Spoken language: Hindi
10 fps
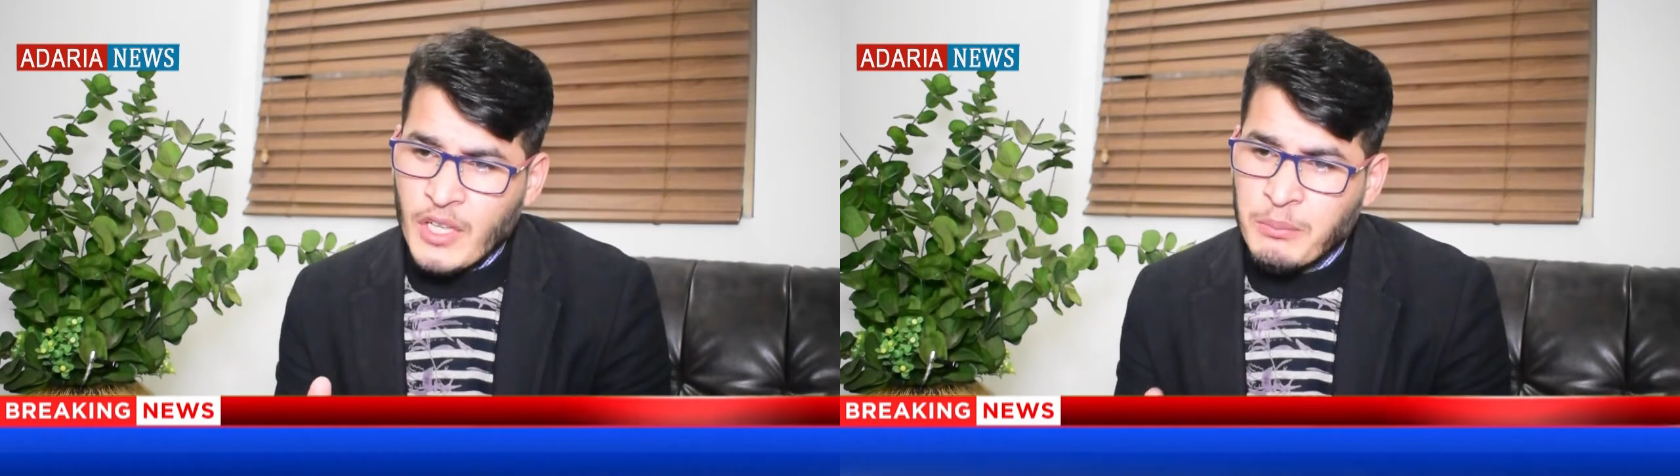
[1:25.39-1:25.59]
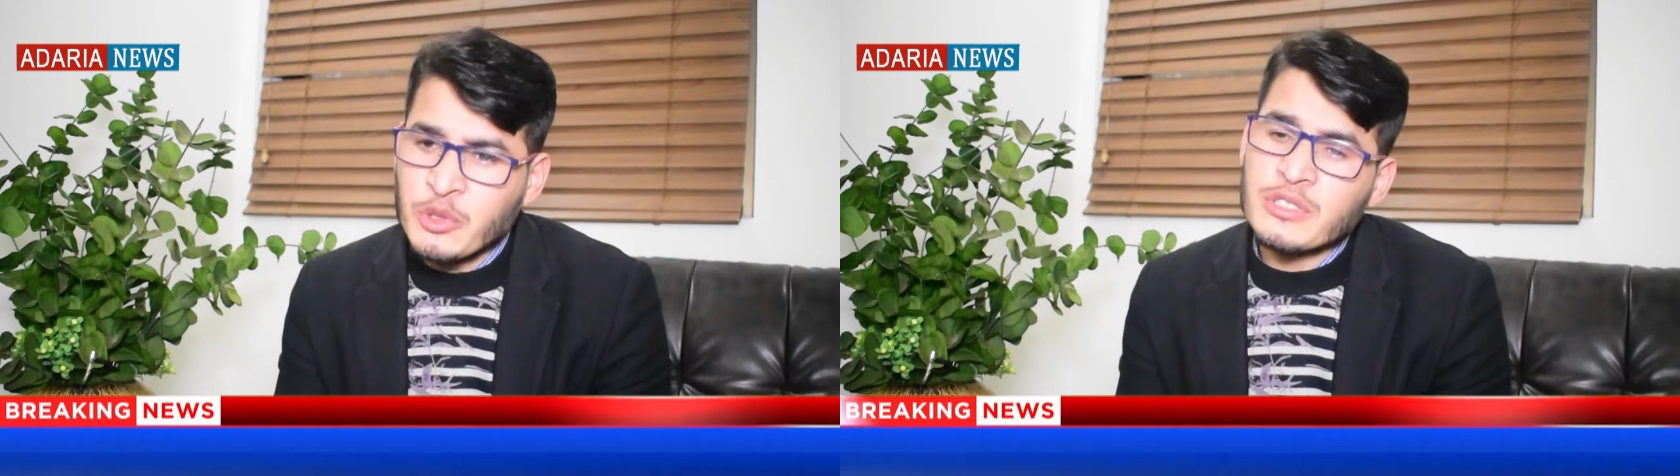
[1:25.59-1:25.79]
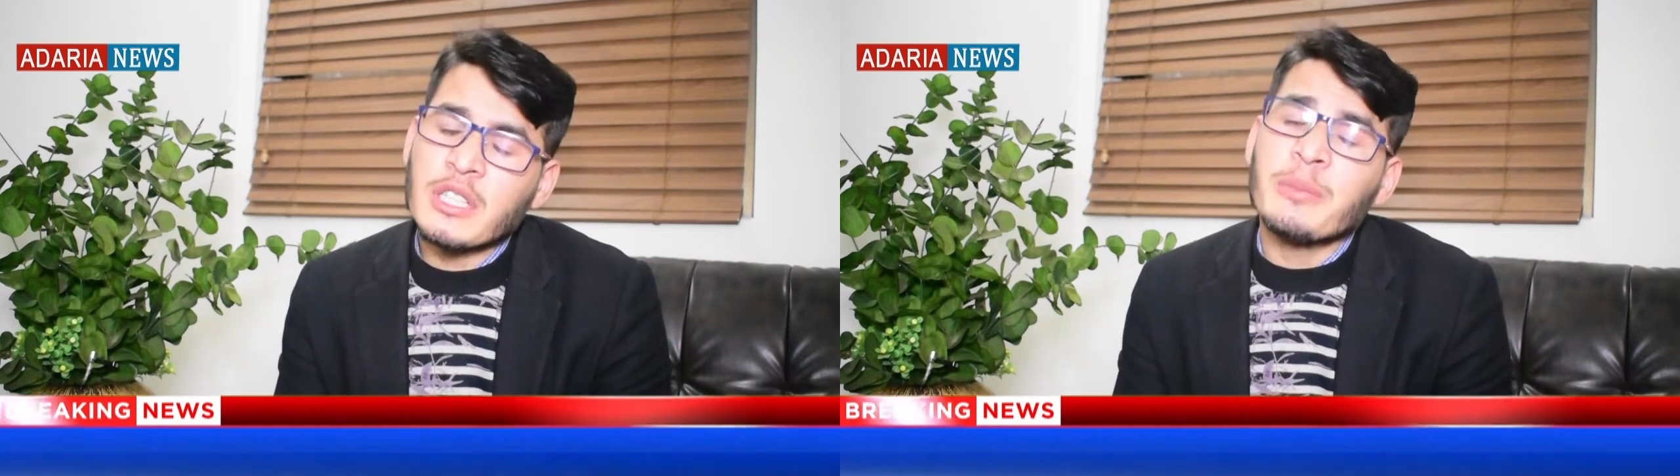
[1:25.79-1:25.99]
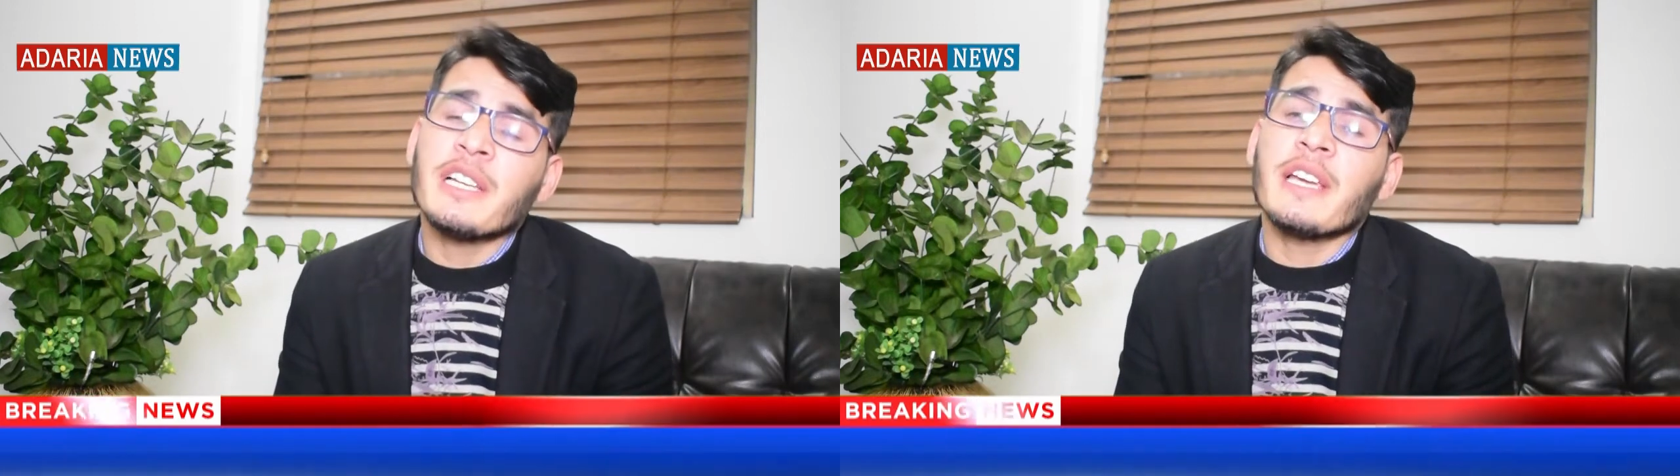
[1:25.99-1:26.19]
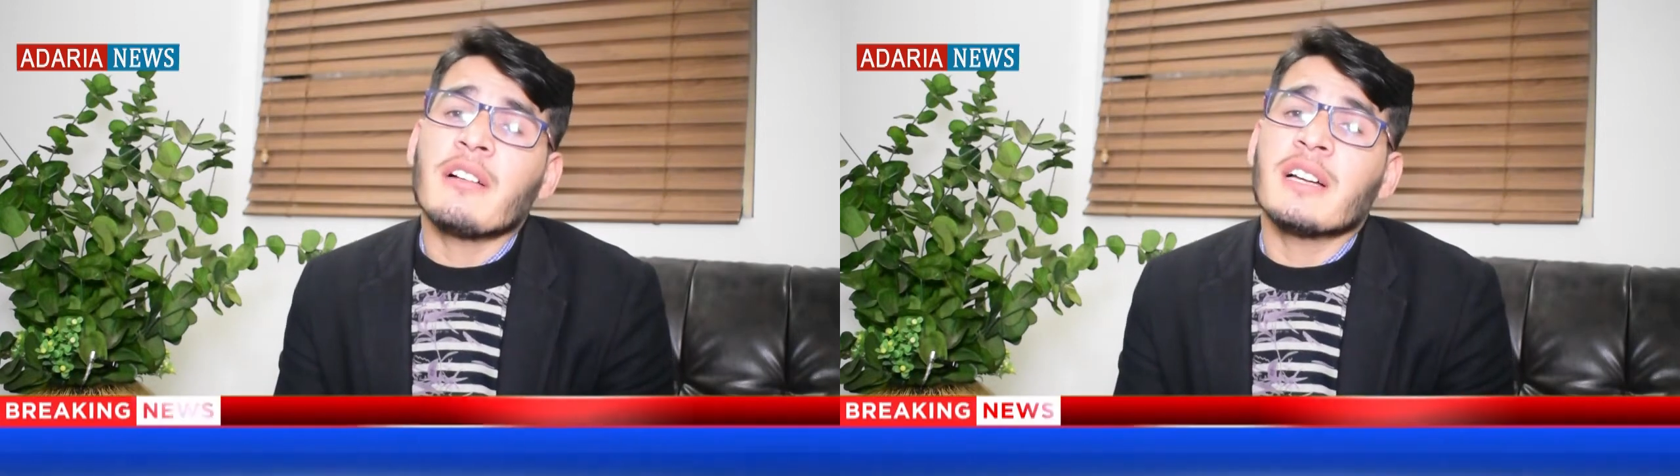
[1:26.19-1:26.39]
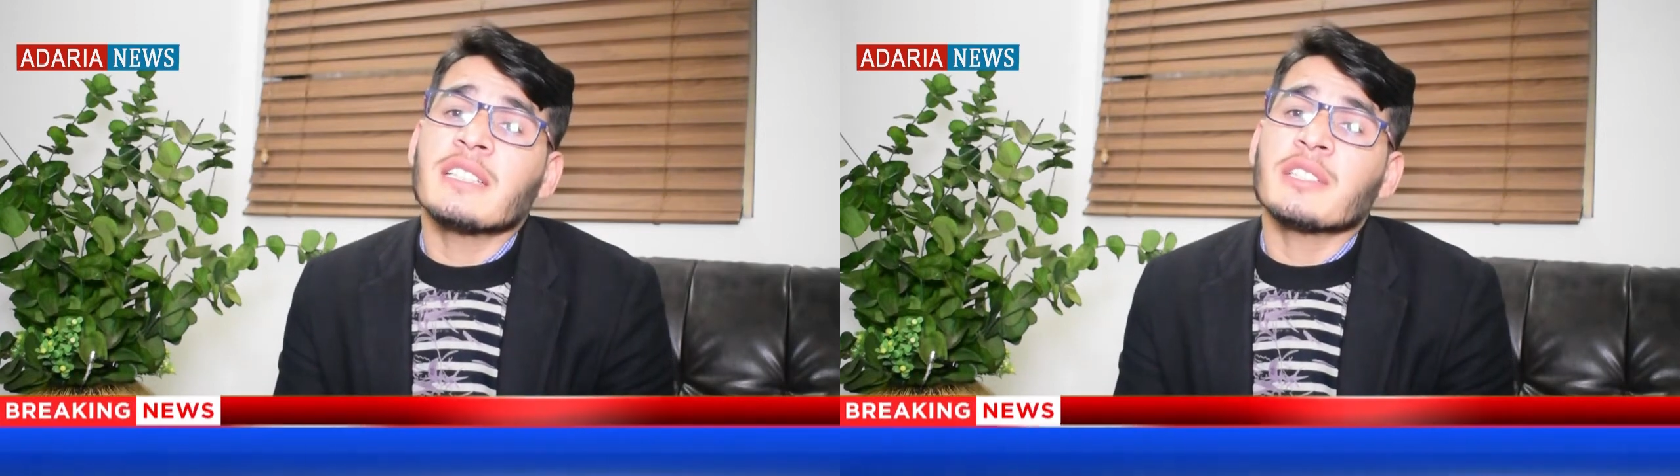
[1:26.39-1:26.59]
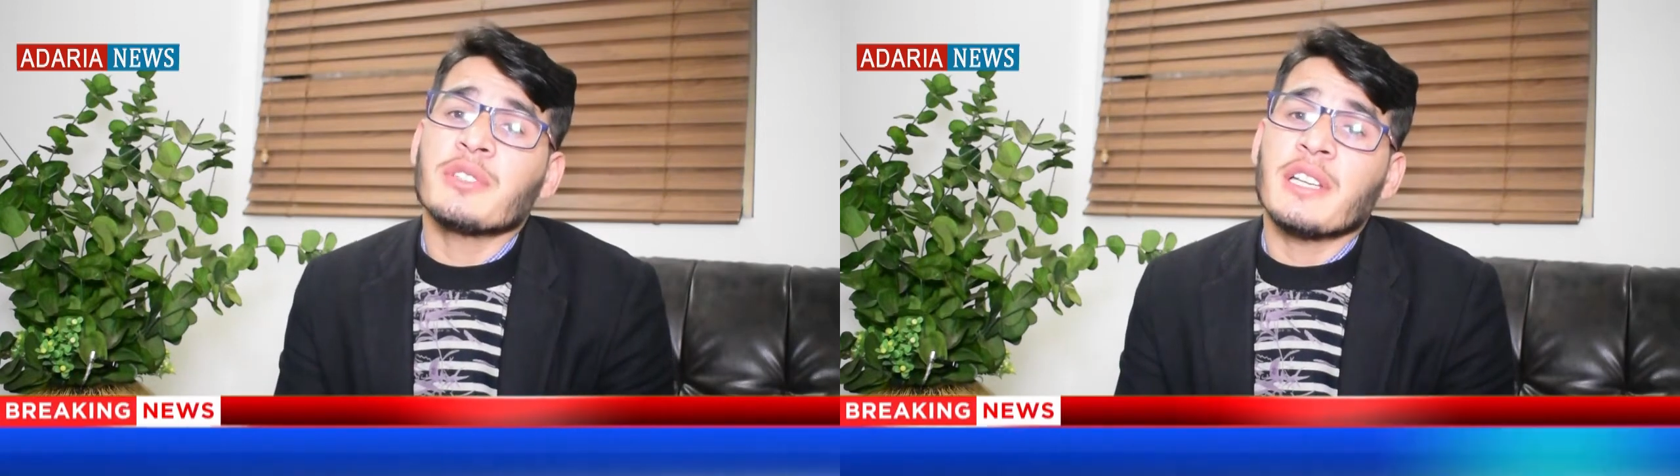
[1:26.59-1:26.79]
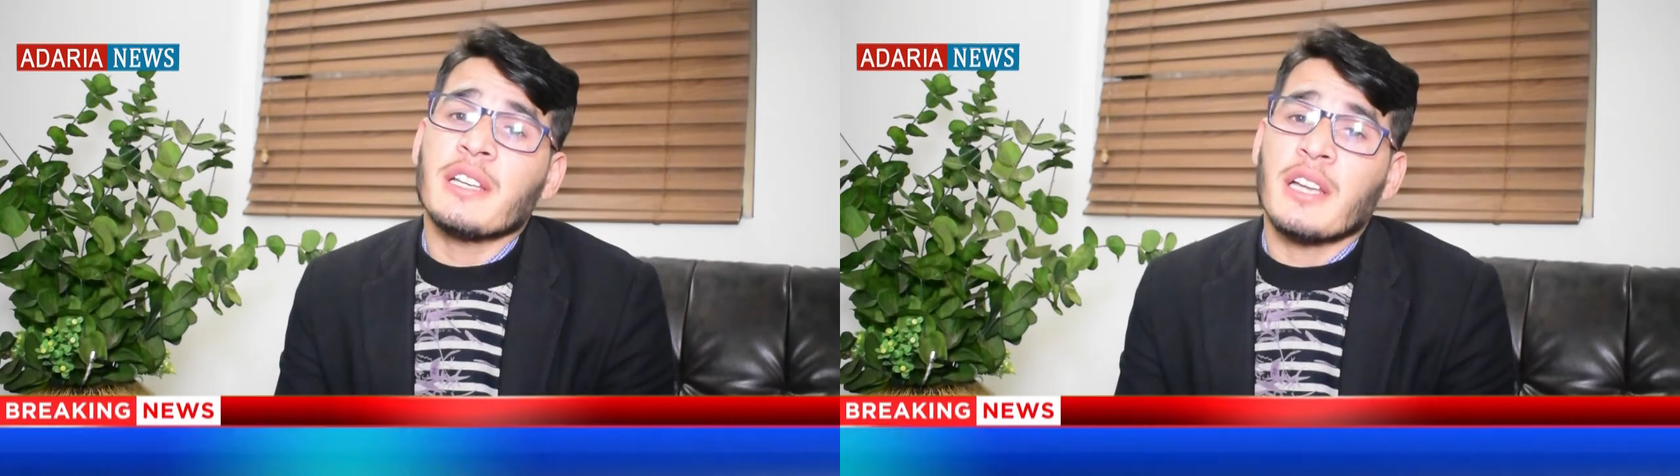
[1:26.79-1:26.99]
मुस्तबिल के हवाले से
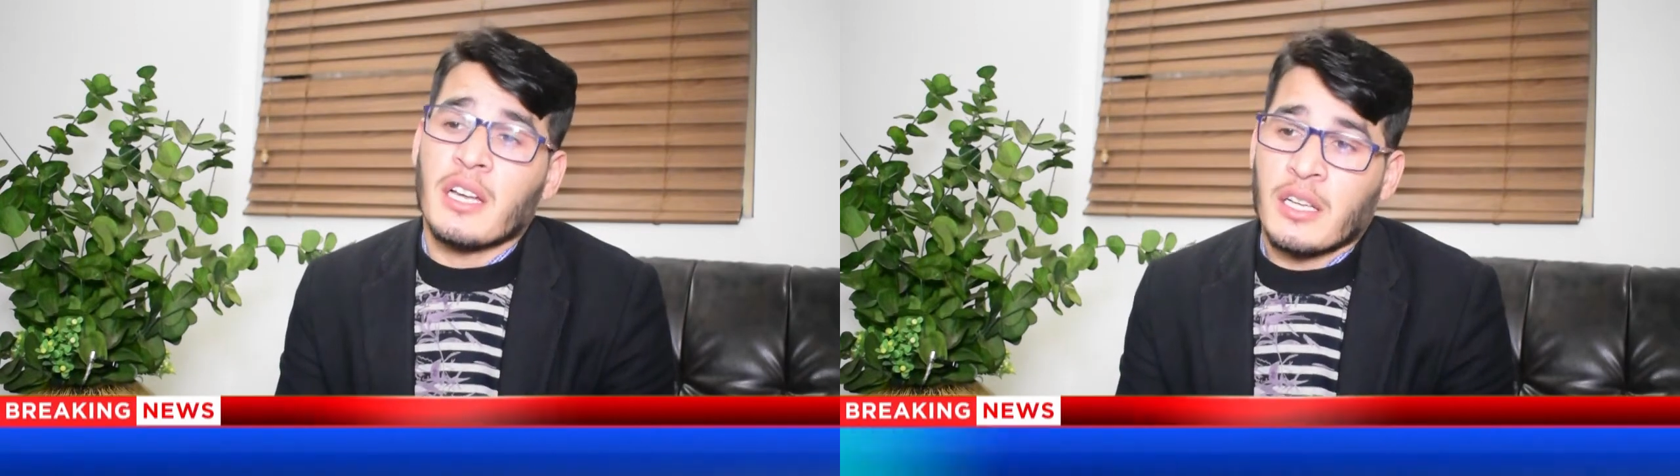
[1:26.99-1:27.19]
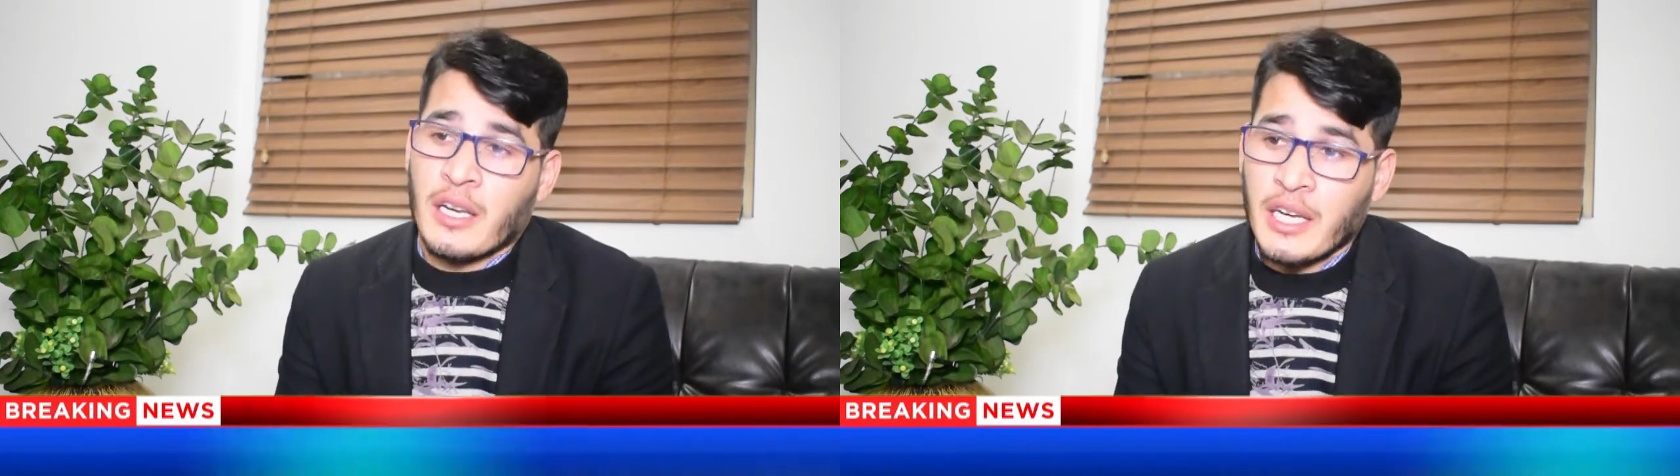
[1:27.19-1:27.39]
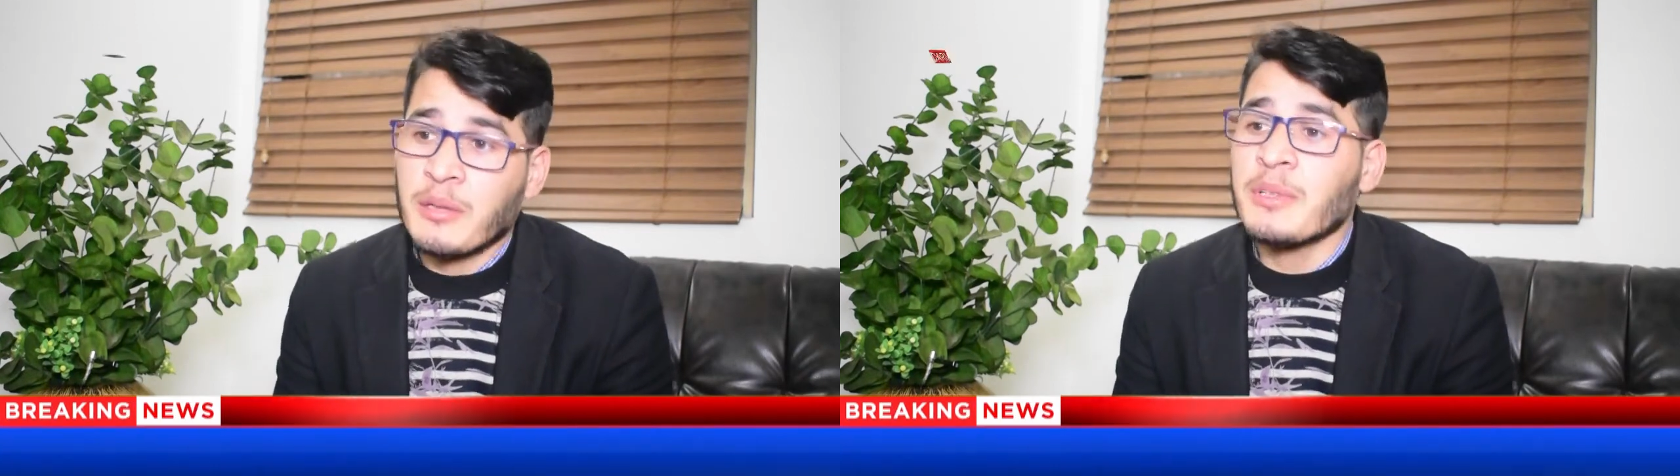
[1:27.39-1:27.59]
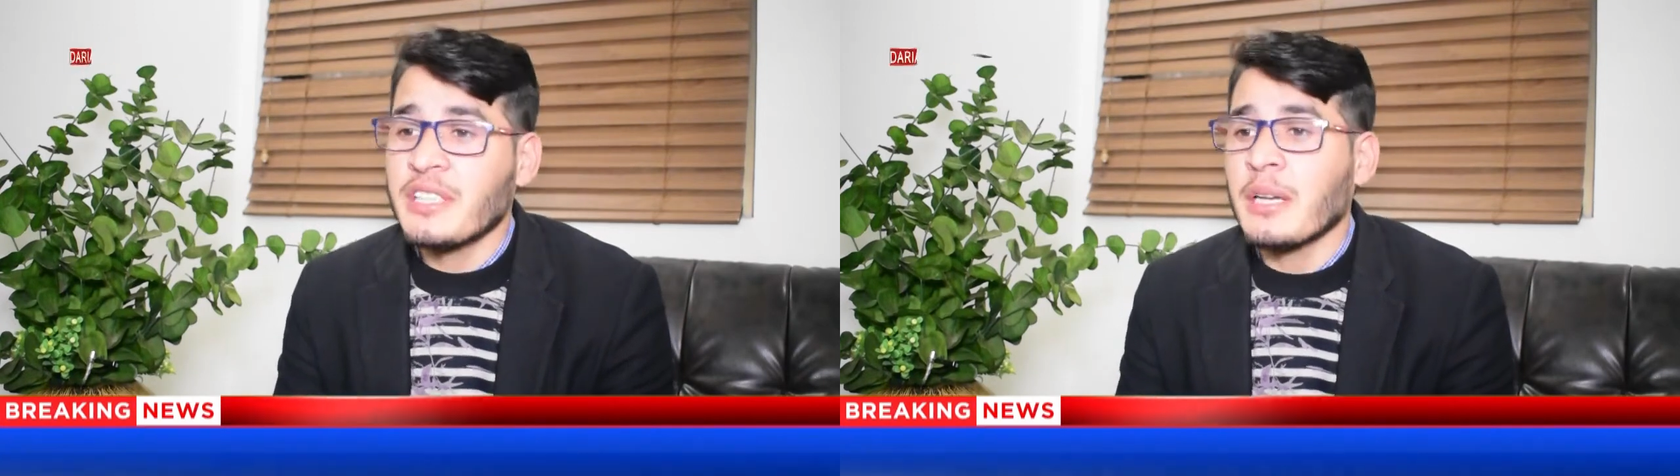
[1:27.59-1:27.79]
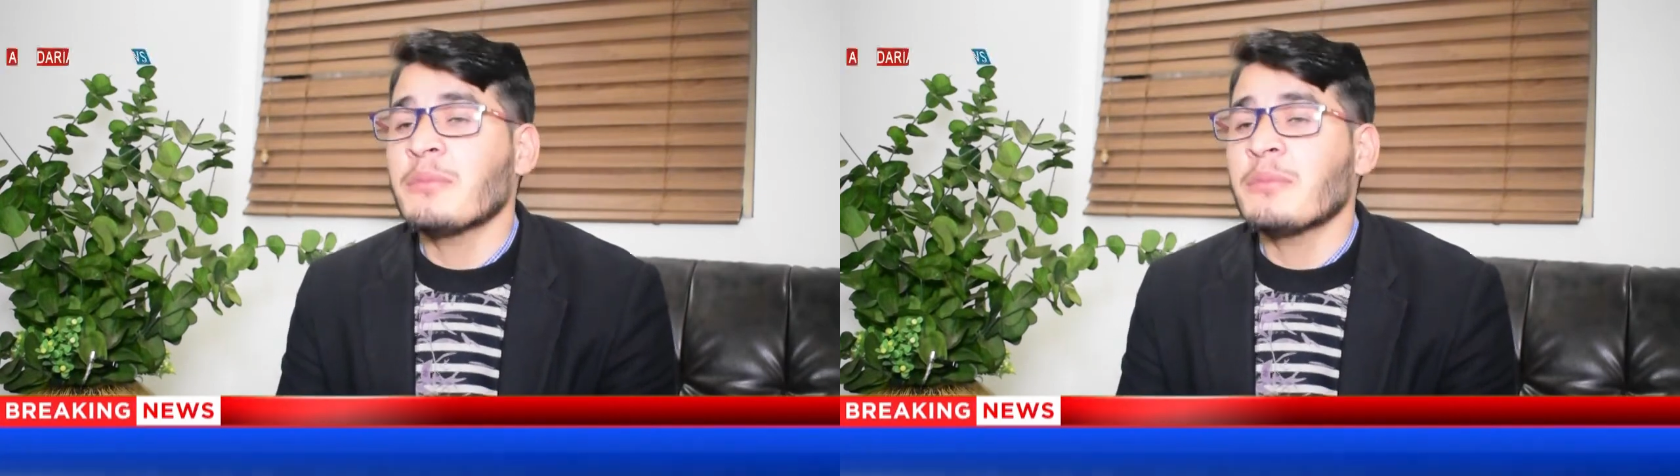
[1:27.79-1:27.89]
उनकी हमत